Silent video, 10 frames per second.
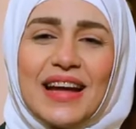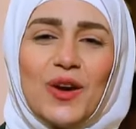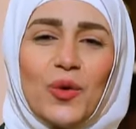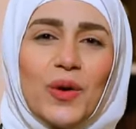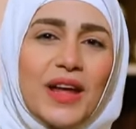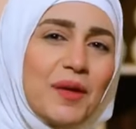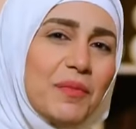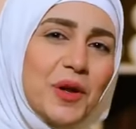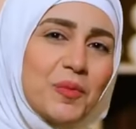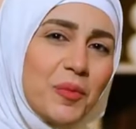قال له يا
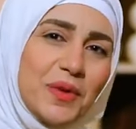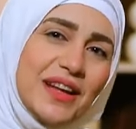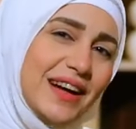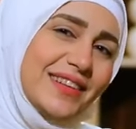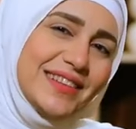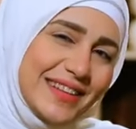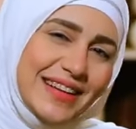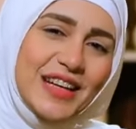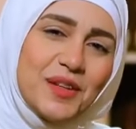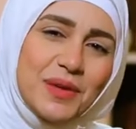امير المؤمنين
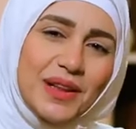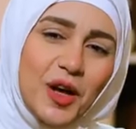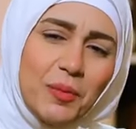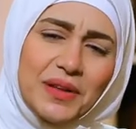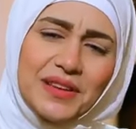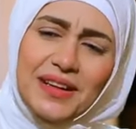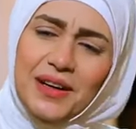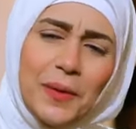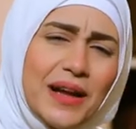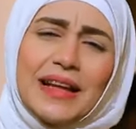حضرتك اكيد متلخبط
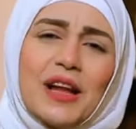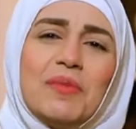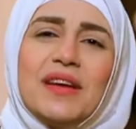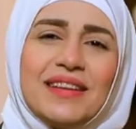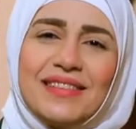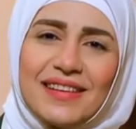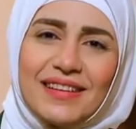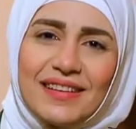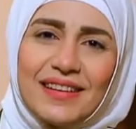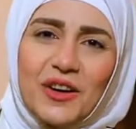ده ولد غلبان
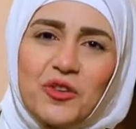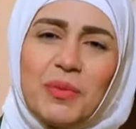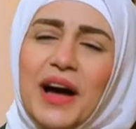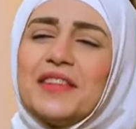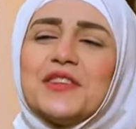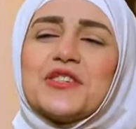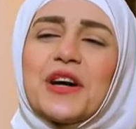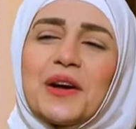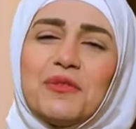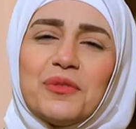جدا ومحدش
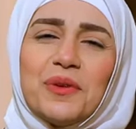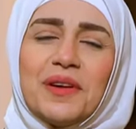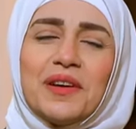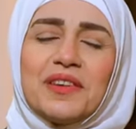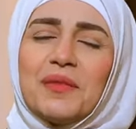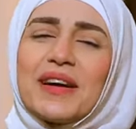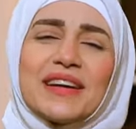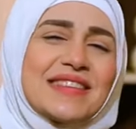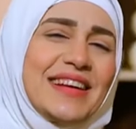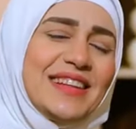يعرفه
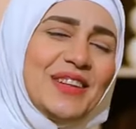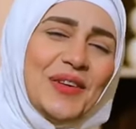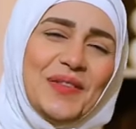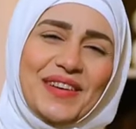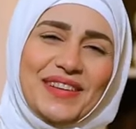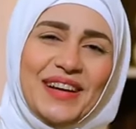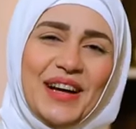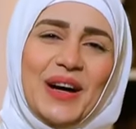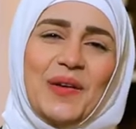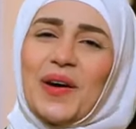فبكى سيدنا عمر
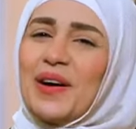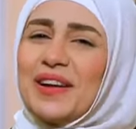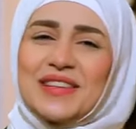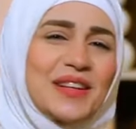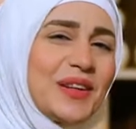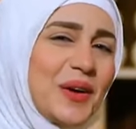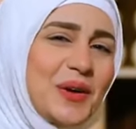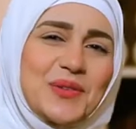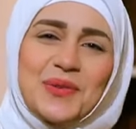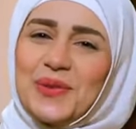وقال
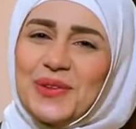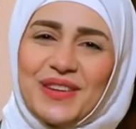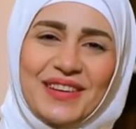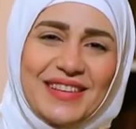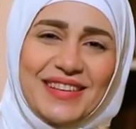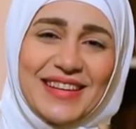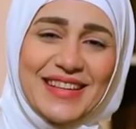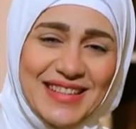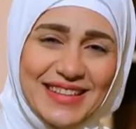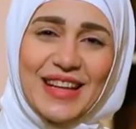صدق رسول الله
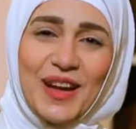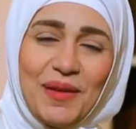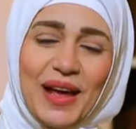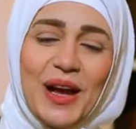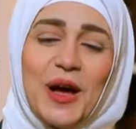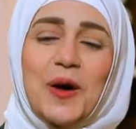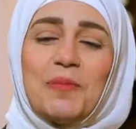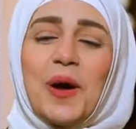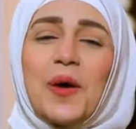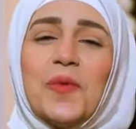سيدنا النبي قال
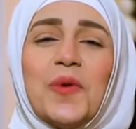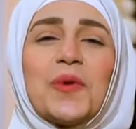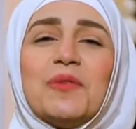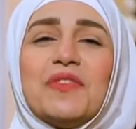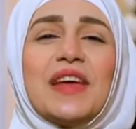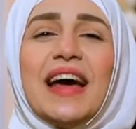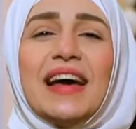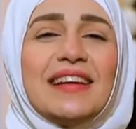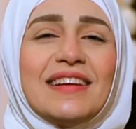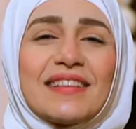مغمور في
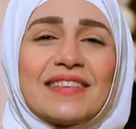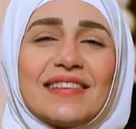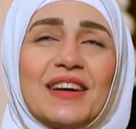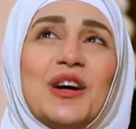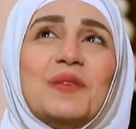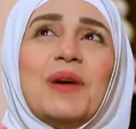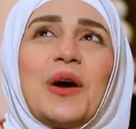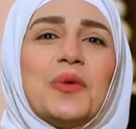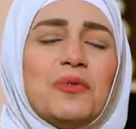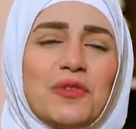اهل الارض
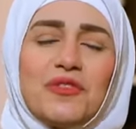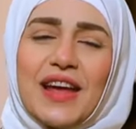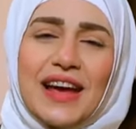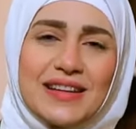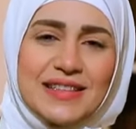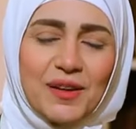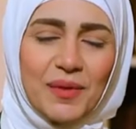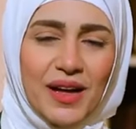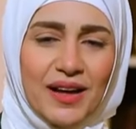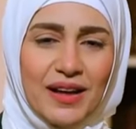معروف في اهل
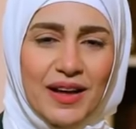السماء